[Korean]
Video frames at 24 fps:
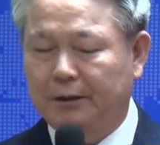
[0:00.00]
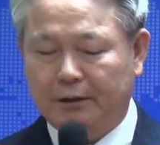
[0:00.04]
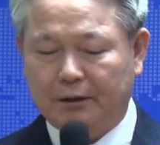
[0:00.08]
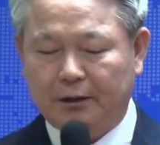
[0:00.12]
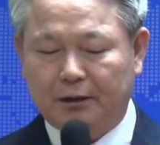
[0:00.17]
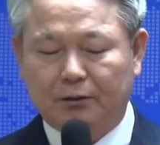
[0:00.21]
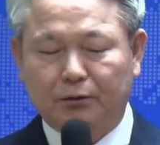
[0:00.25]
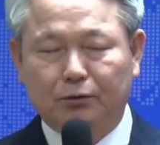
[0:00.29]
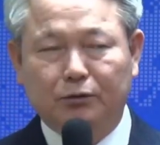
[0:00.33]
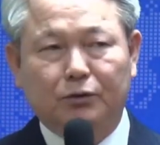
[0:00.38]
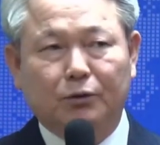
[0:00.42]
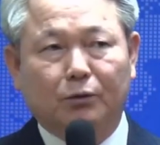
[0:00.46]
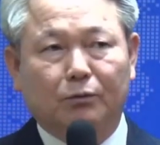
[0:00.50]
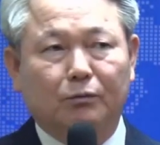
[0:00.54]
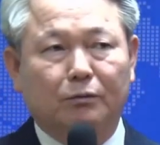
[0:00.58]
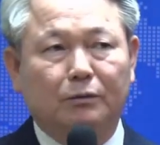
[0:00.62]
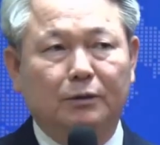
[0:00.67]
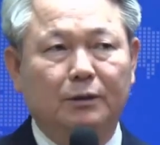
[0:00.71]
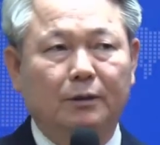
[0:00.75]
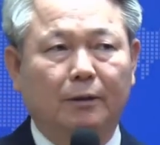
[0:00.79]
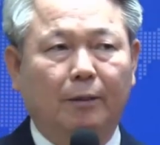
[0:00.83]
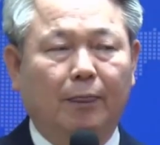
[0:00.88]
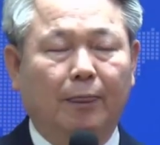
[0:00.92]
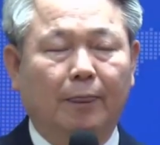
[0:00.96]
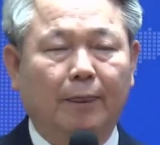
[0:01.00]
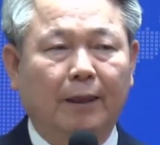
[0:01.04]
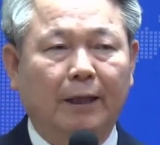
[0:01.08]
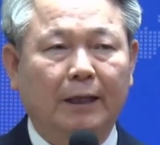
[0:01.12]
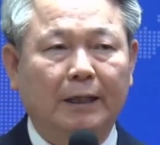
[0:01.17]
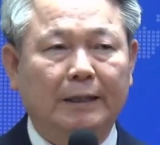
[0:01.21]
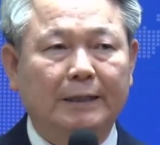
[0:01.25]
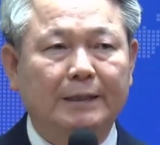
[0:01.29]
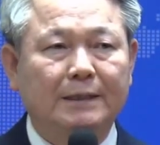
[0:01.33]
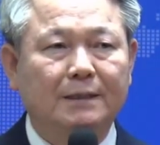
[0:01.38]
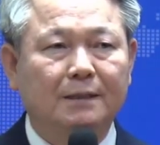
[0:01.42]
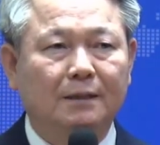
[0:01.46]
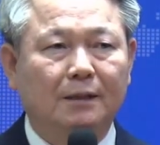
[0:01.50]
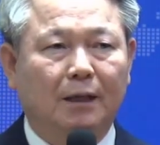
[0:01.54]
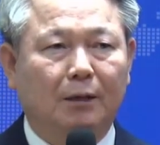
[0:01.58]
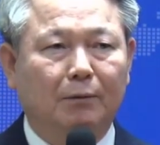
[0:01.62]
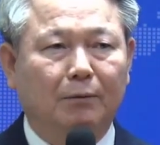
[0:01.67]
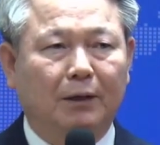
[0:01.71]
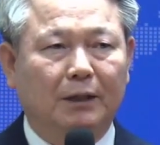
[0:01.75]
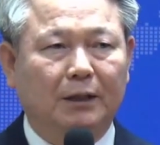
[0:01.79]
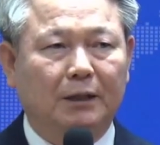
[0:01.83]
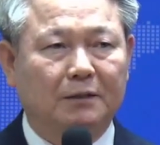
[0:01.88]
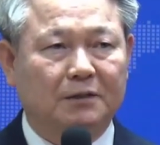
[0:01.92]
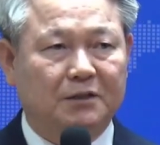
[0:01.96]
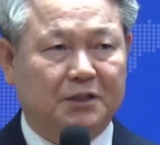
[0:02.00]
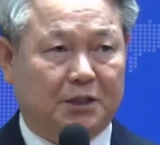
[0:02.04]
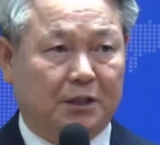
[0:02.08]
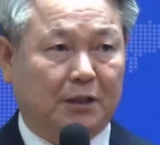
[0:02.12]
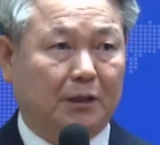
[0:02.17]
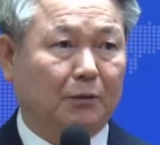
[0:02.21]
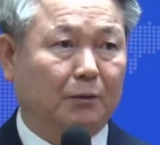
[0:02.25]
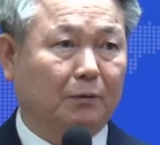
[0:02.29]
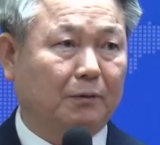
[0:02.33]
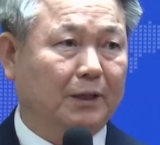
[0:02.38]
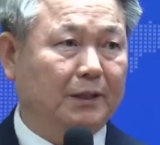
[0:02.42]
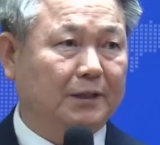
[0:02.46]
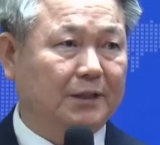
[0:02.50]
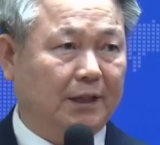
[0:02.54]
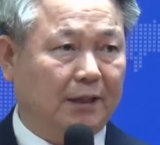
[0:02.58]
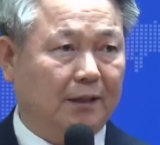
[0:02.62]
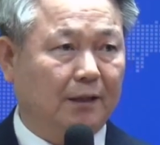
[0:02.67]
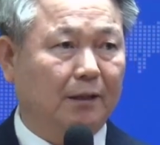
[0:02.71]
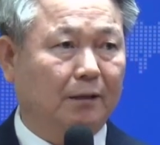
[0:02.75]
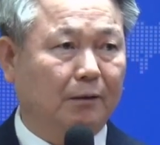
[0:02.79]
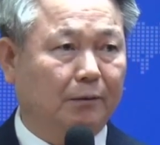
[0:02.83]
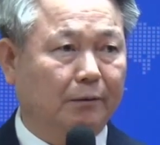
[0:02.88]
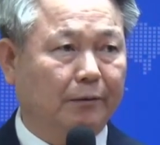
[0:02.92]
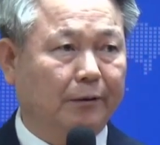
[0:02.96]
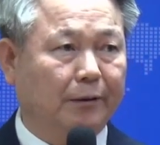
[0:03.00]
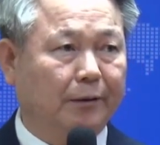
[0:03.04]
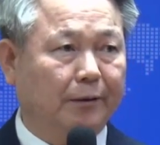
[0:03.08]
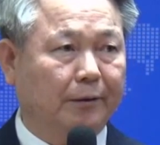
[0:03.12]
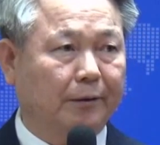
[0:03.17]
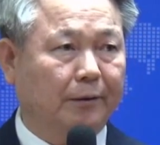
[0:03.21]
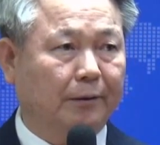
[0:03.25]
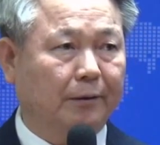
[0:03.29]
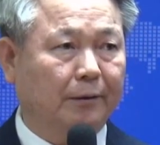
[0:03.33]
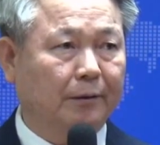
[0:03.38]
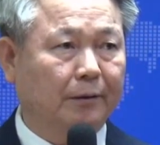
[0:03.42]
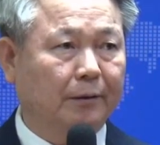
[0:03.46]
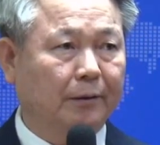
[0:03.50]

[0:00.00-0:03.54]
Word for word: 이런 경우는 히스기야 왕이 지혜롭게 자란 거예요.